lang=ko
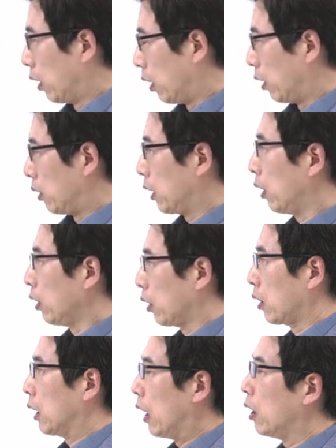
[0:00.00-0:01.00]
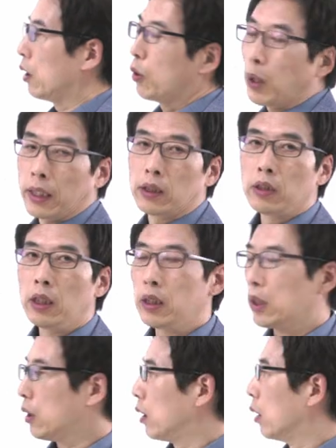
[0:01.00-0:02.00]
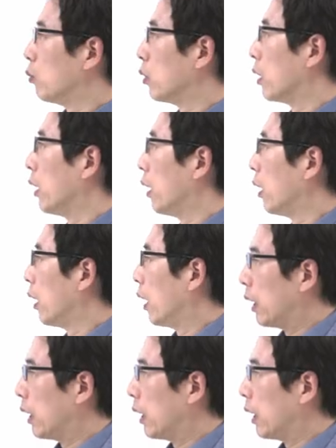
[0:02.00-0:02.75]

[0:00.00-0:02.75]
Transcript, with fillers: 어, 이런 어떤 일련의 과정이 있기 때문에